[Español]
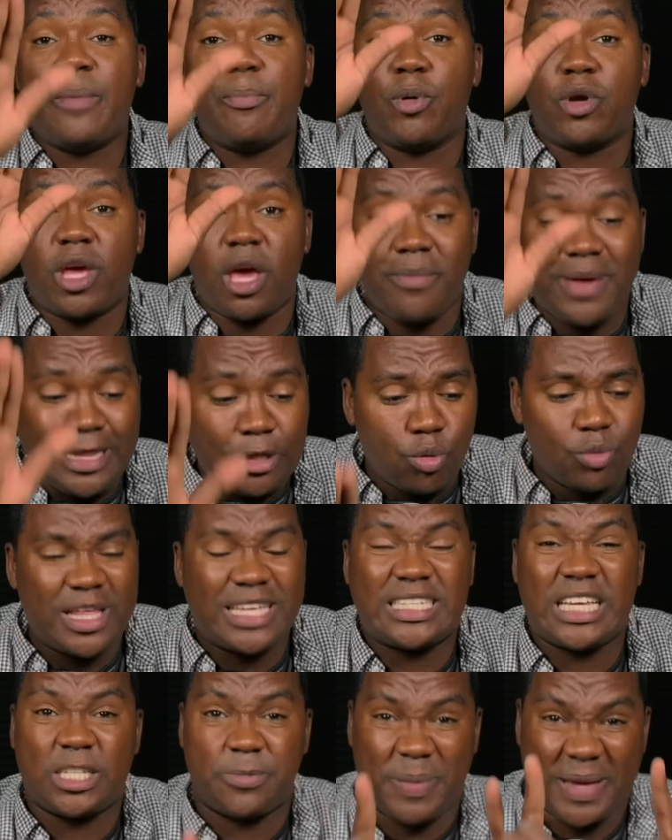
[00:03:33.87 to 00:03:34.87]
porque ven tu
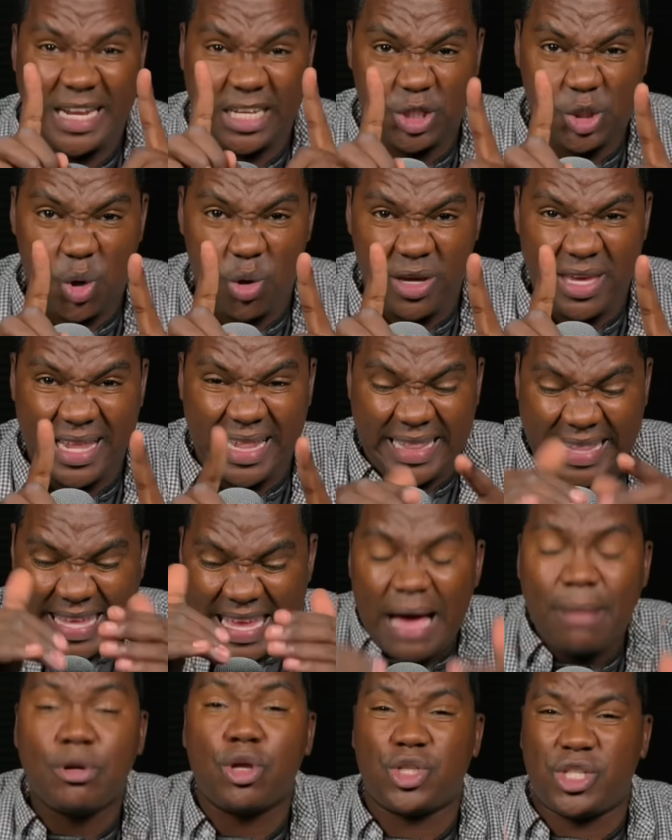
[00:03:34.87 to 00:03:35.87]
desesperación y el
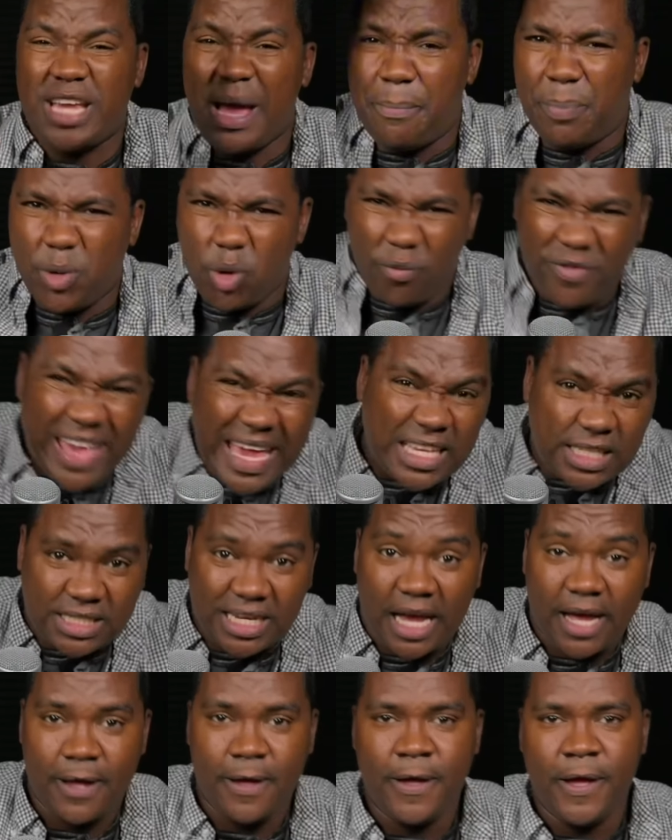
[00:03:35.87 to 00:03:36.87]
diablo se
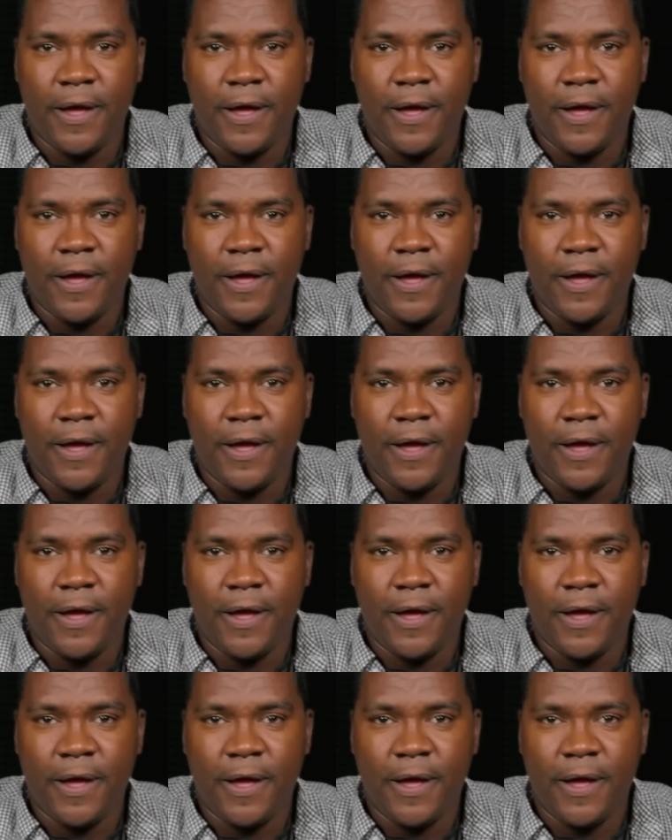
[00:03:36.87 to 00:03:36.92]
aprovecha